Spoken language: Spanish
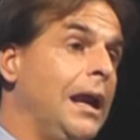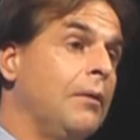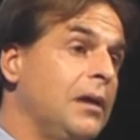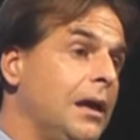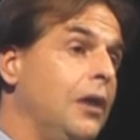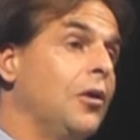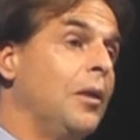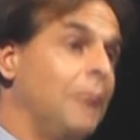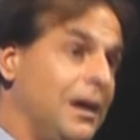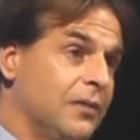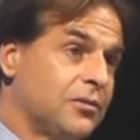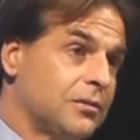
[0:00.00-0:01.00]
la vida a los
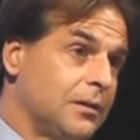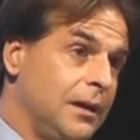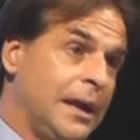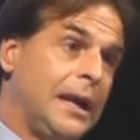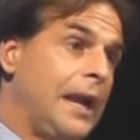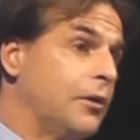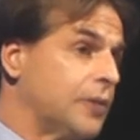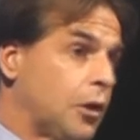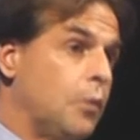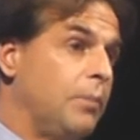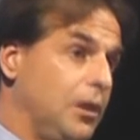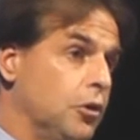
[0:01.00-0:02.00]
demás, en realidad no está
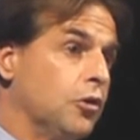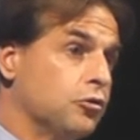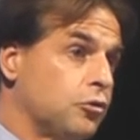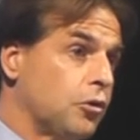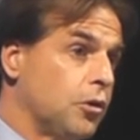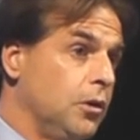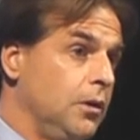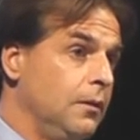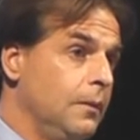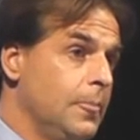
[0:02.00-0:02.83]
cumpliendo con su rol